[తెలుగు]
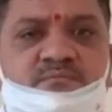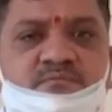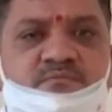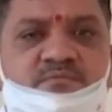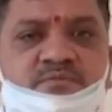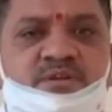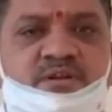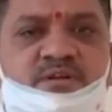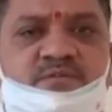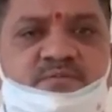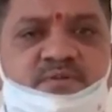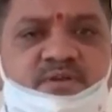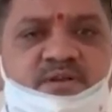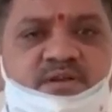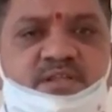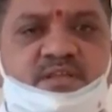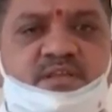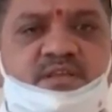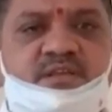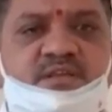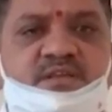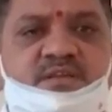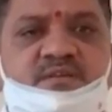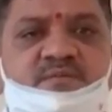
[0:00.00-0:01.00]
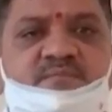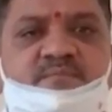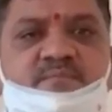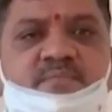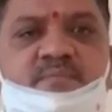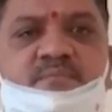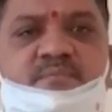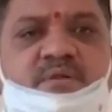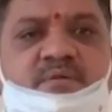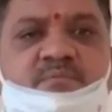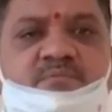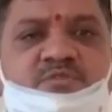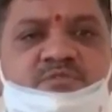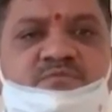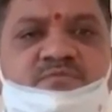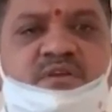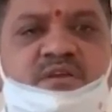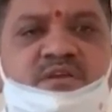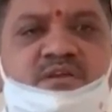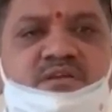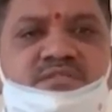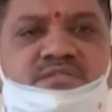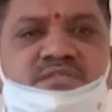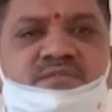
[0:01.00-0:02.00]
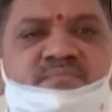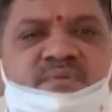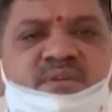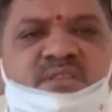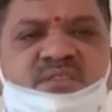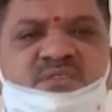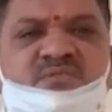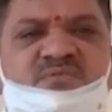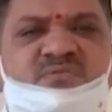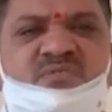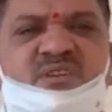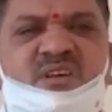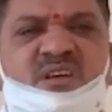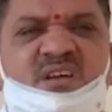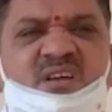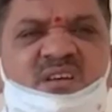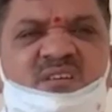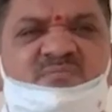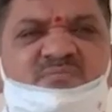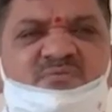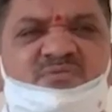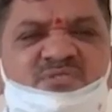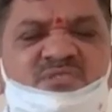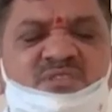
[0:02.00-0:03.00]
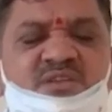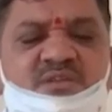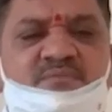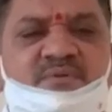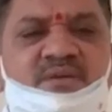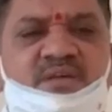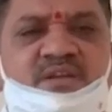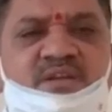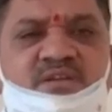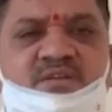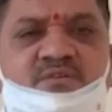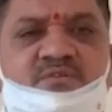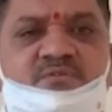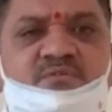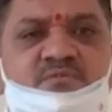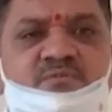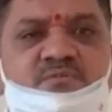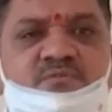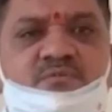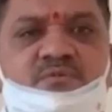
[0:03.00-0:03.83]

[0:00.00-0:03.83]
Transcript: ఉన్నటువంటి ప్రభుత్వ సిబ్బంది కూడా పోస్టల్ బ్యాలెట్ను